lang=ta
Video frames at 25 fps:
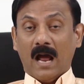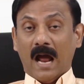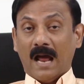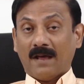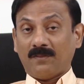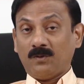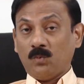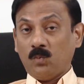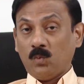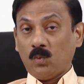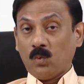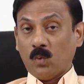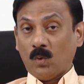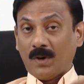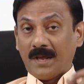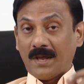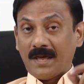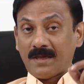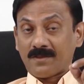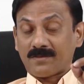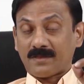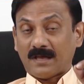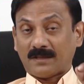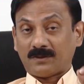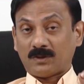அது
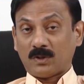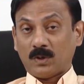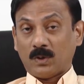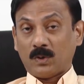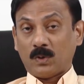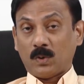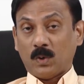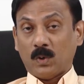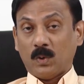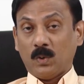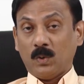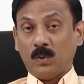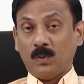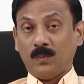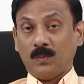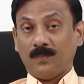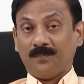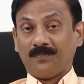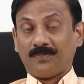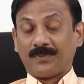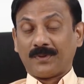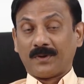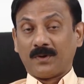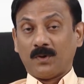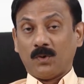உங்களுடைய சத்துருக்களோ
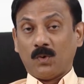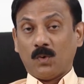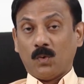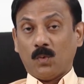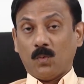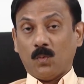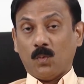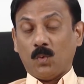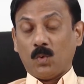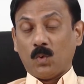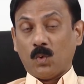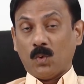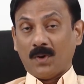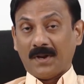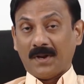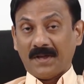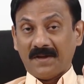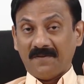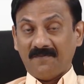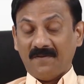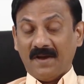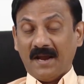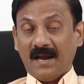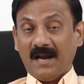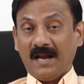
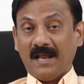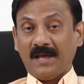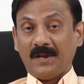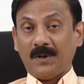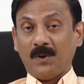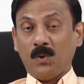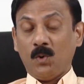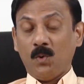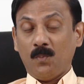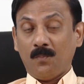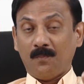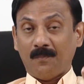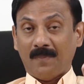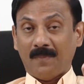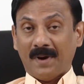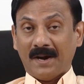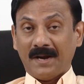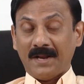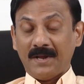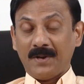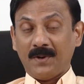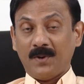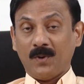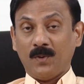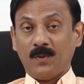உங்களுடைய வேலையோ
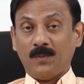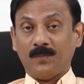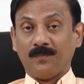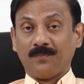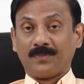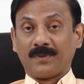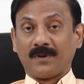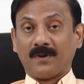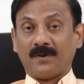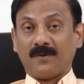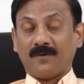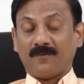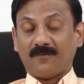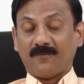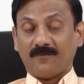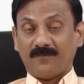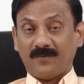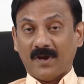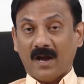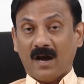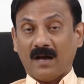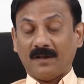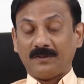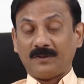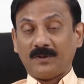பணியோ
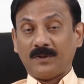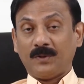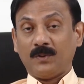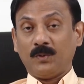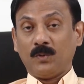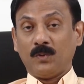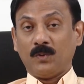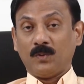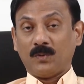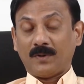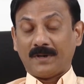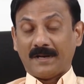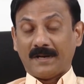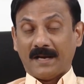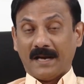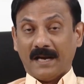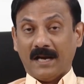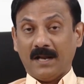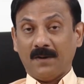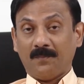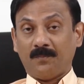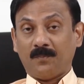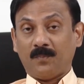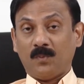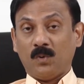வியாதியோ
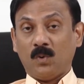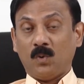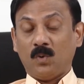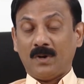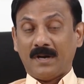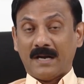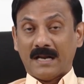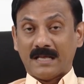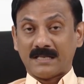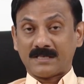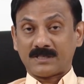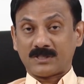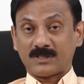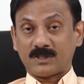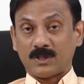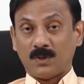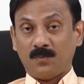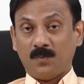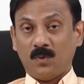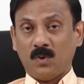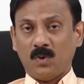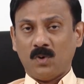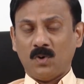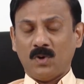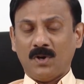இழப்போ
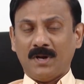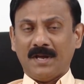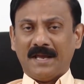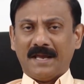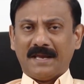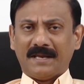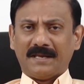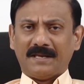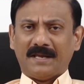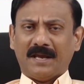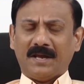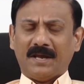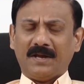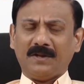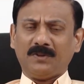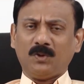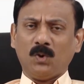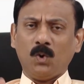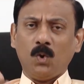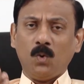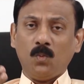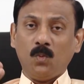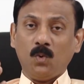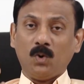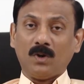நஷ்டமோ
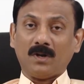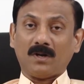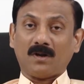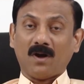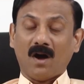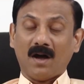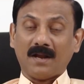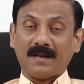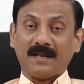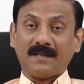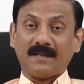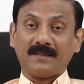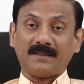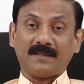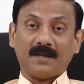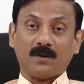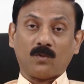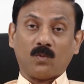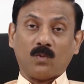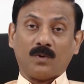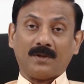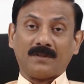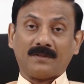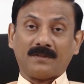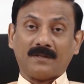ஏதோ ஒரு காரியத்தை
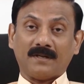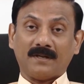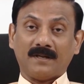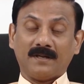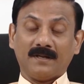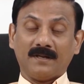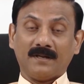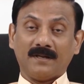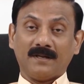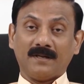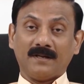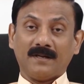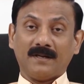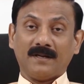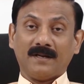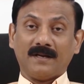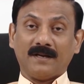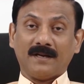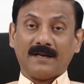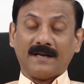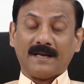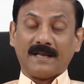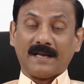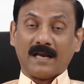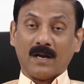குறித்து
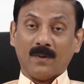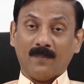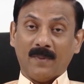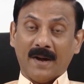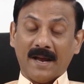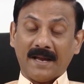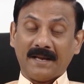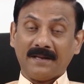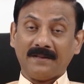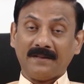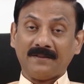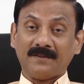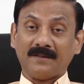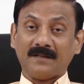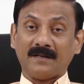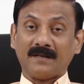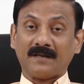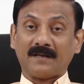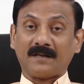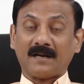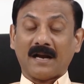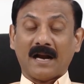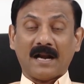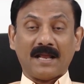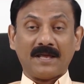நீங்கள் பயந்து
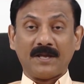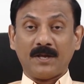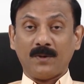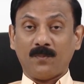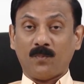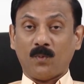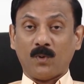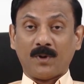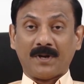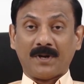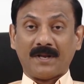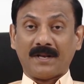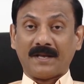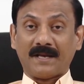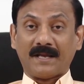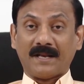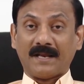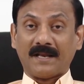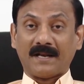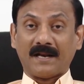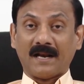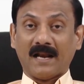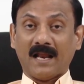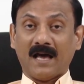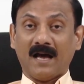கலங்கி
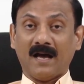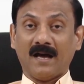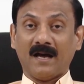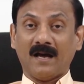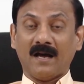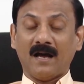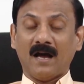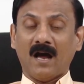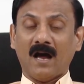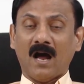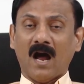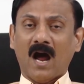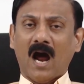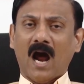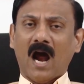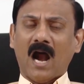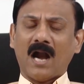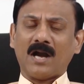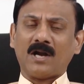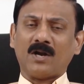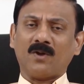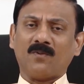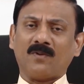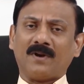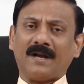போயிருக்கிறீர்களா
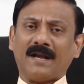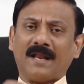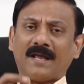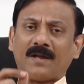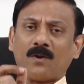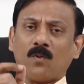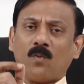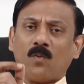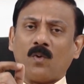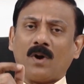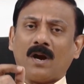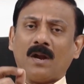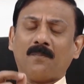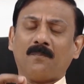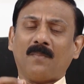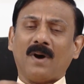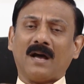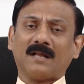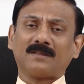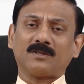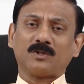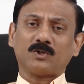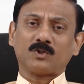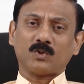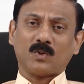ஆண்டவர் இன்றைக்கு உங்களை
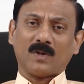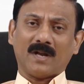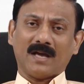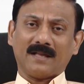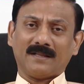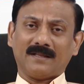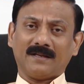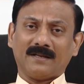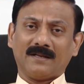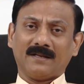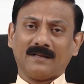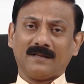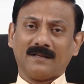பார்த்து சொன்னார்